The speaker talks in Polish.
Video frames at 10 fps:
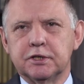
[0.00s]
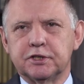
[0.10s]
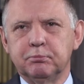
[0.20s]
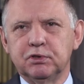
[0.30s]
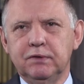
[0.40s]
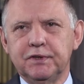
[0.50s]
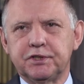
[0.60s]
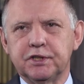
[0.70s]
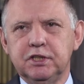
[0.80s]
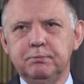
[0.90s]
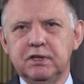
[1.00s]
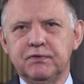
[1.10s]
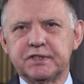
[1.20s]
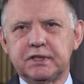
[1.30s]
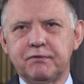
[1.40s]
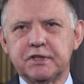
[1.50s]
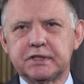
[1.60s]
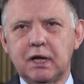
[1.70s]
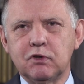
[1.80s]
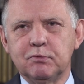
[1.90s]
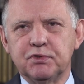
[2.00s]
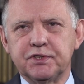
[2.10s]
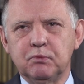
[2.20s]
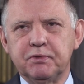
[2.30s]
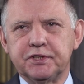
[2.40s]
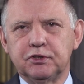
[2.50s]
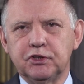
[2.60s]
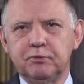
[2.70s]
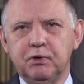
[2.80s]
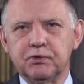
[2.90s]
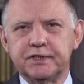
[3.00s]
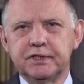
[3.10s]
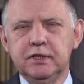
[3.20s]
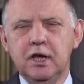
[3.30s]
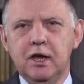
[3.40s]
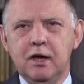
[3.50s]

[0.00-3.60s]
że budowa siedziby i wystawy stałej Muzeum Historii Polski